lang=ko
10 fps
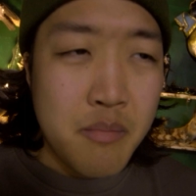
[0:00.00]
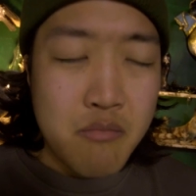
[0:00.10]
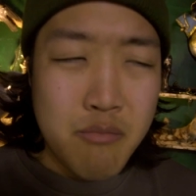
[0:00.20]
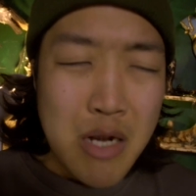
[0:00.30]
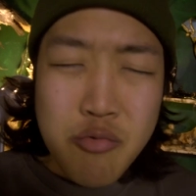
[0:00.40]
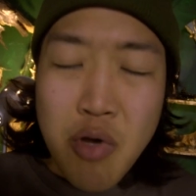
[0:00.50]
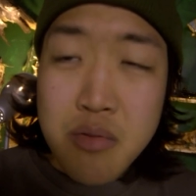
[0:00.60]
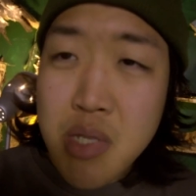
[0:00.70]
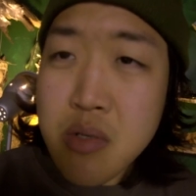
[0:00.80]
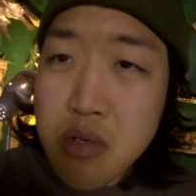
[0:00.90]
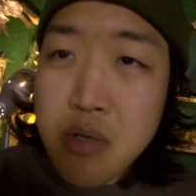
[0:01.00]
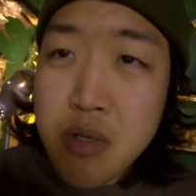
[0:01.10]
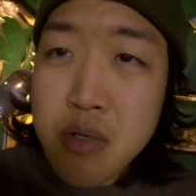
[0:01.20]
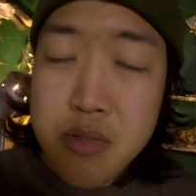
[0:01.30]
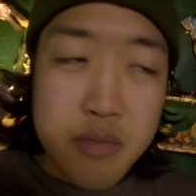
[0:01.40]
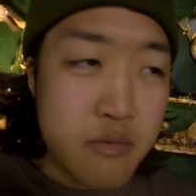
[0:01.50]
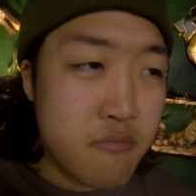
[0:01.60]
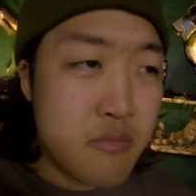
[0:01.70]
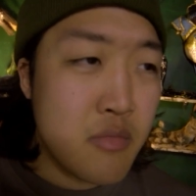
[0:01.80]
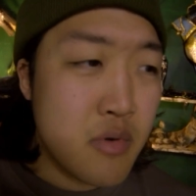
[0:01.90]
말도 안 되는 그런
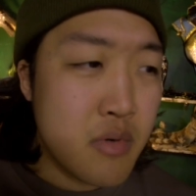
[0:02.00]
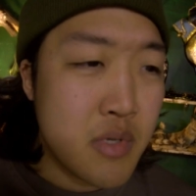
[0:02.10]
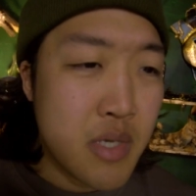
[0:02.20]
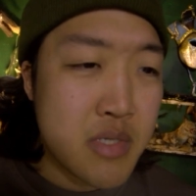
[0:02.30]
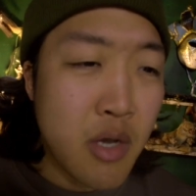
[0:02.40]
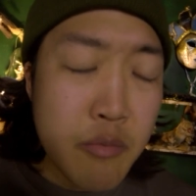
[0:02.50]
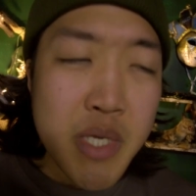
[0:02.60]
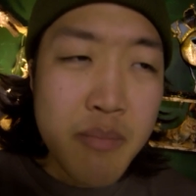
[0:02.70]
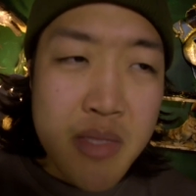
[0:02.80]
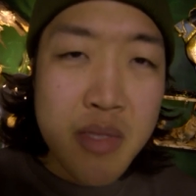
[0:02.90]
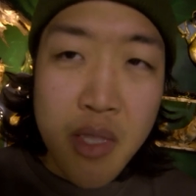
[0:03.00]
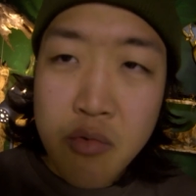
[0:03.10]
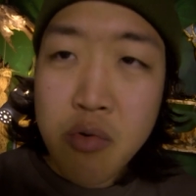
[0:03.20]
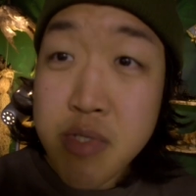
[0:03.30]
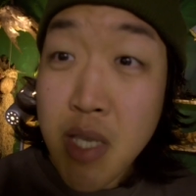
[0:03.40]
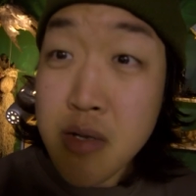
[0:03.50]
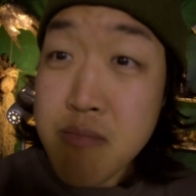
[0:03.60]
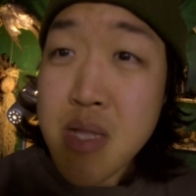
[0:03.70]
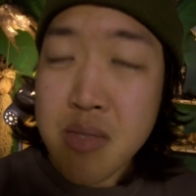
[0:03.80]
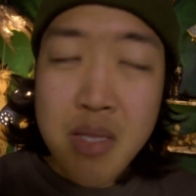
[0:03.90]
뭐 그냥 사업자만 내고
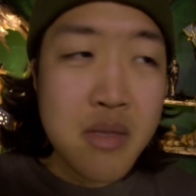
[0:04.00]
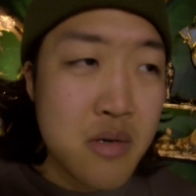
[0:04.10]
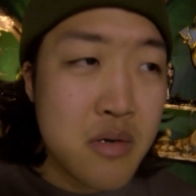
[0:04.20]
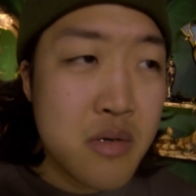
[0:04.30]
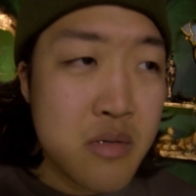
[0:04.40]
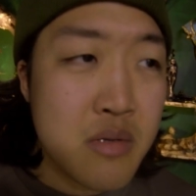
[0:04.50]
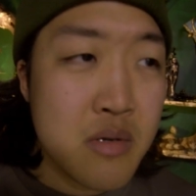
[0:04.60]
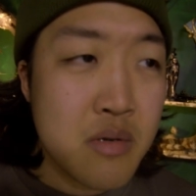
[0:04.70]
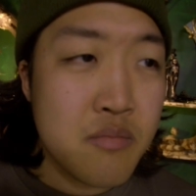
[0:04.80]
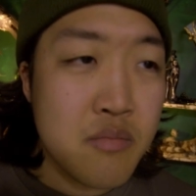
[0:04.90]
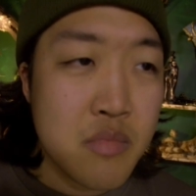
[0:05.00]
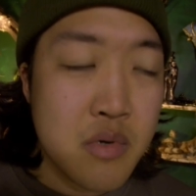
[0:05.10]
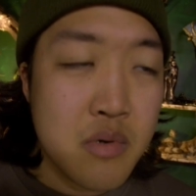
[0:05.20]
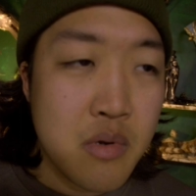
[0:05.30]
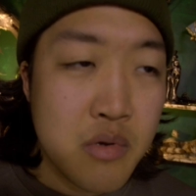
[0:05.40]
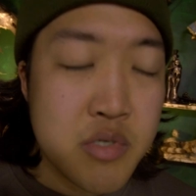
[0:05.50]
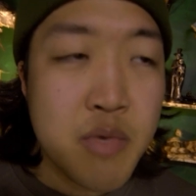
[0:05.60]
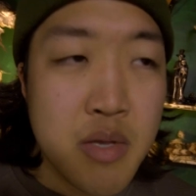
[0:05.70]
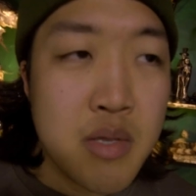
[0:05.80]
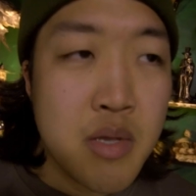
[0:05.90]
세금만 낸 그런
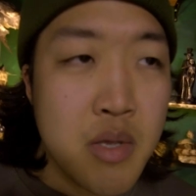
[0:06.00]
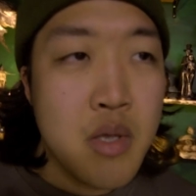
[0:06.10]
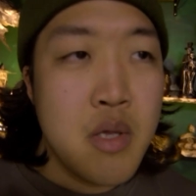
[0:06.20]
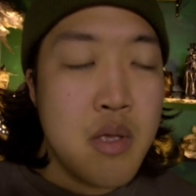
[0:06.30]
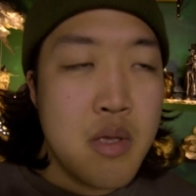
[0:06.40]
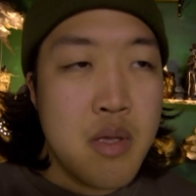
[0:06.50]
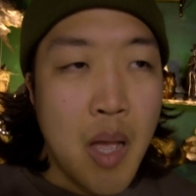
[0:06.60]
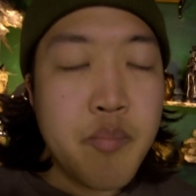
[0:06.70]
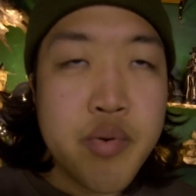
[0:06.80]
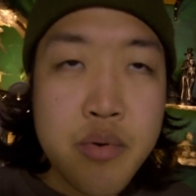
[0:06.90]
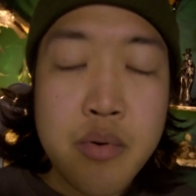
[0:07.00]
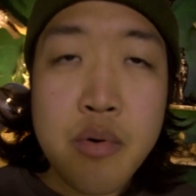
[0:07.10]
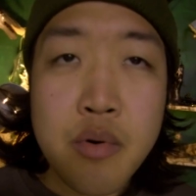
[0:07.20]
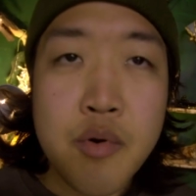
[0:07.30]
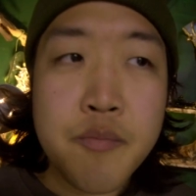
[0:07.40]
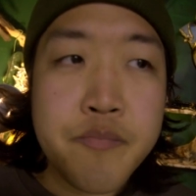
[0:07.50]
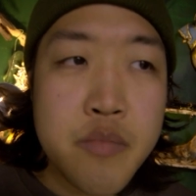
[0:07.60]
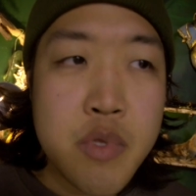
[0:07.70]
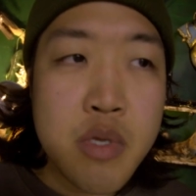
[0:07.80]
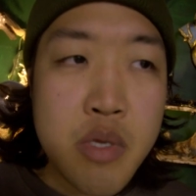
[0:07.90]
거지만 앞으로
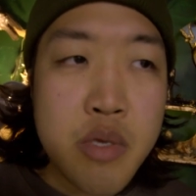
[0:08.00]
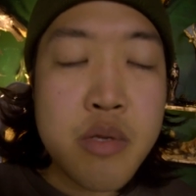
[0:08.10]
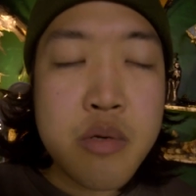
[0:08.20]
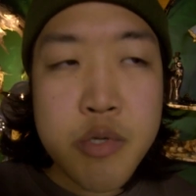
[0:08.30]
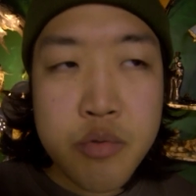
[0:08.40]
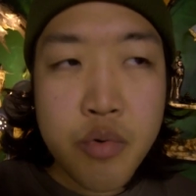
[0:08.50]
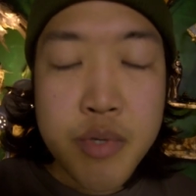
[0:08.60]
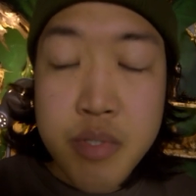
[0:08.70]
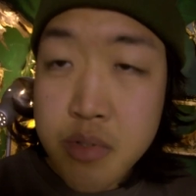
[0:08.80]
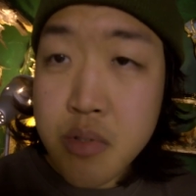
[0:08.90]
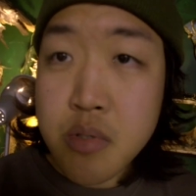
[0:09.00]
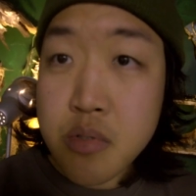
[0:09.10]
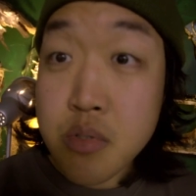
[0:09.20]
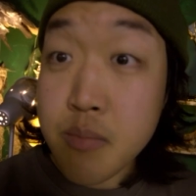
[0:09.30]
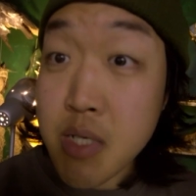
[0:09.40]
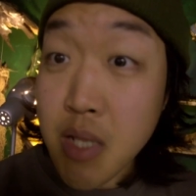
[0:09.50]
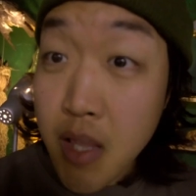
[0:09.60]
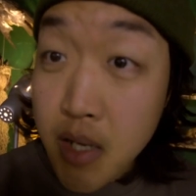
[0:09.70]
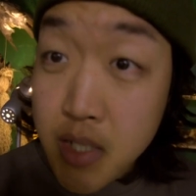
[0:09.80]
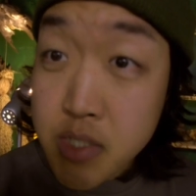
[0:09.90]
이 이름을 통해서 정말
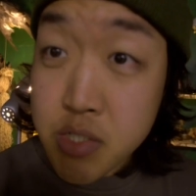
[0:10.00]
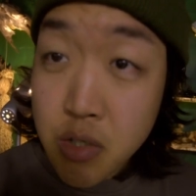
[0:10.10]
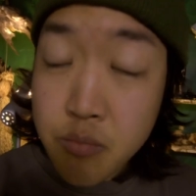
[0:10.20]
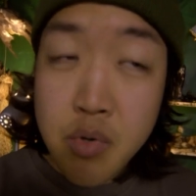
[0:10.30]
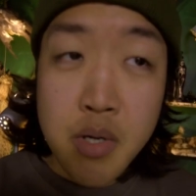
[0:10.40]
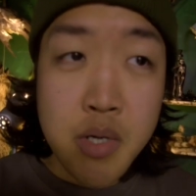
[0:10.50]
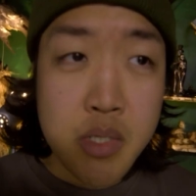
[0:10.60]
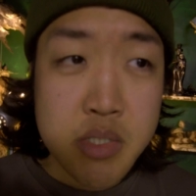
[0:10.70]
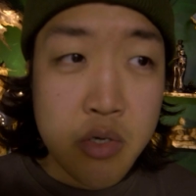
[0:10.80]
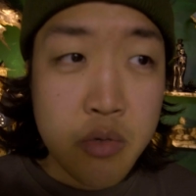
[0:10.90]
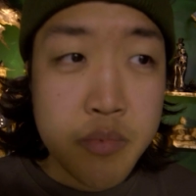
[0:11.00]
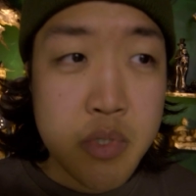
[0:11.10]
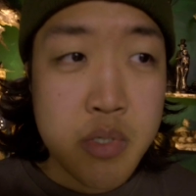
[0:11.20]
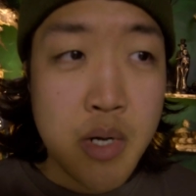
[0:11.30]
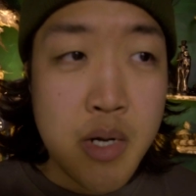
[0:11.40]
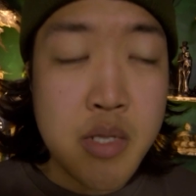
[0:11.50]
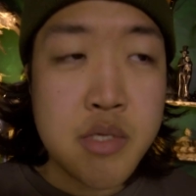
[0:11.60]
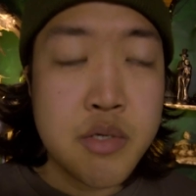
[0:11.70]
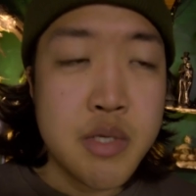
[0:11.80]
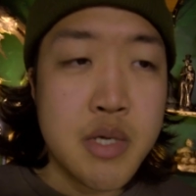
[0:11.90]
다양한 실험과 작업들을 할
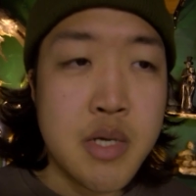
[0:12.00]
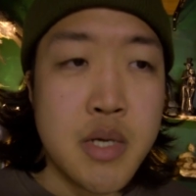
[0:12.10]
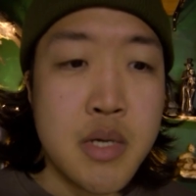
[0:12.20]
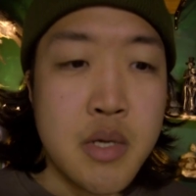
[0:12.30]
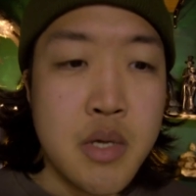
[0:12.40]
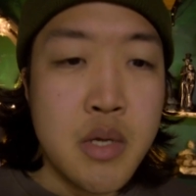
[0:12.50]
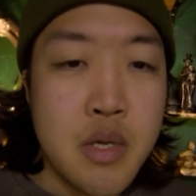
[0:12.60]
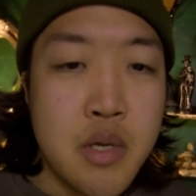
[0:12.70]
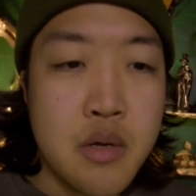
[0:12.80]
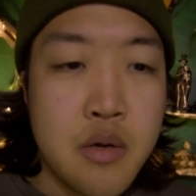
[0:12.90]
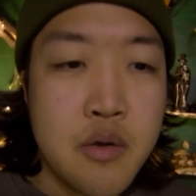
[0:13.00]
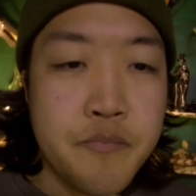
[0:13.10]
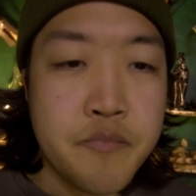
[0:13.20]
예정이니까 어